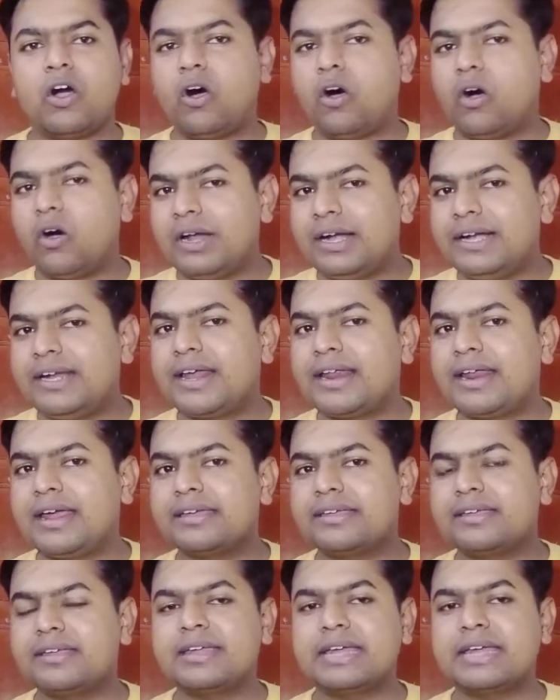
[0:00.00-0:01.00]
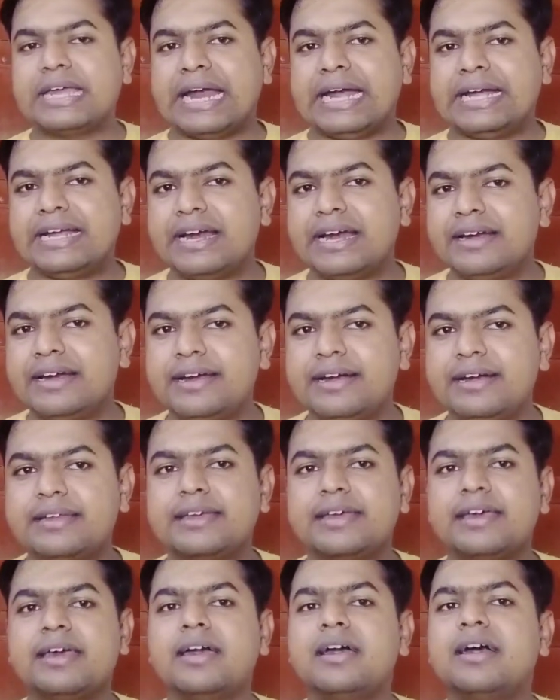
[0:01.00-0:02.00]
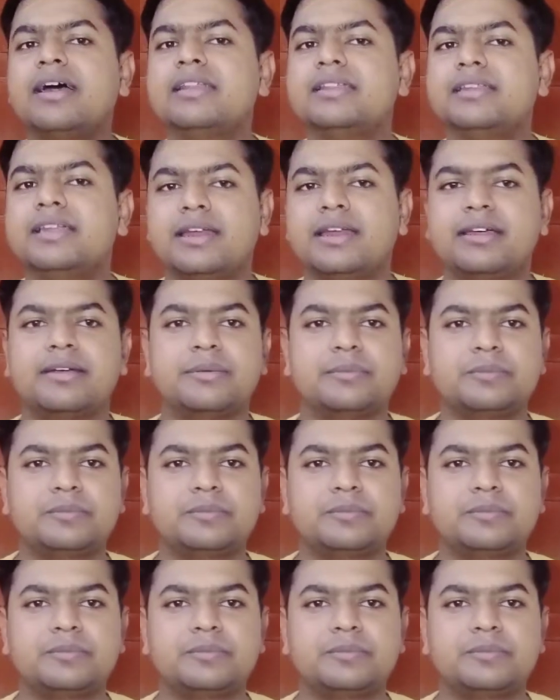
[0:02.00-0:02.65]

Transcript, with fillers: ऑल इंडिया रैंकिंग 800 के अंदर है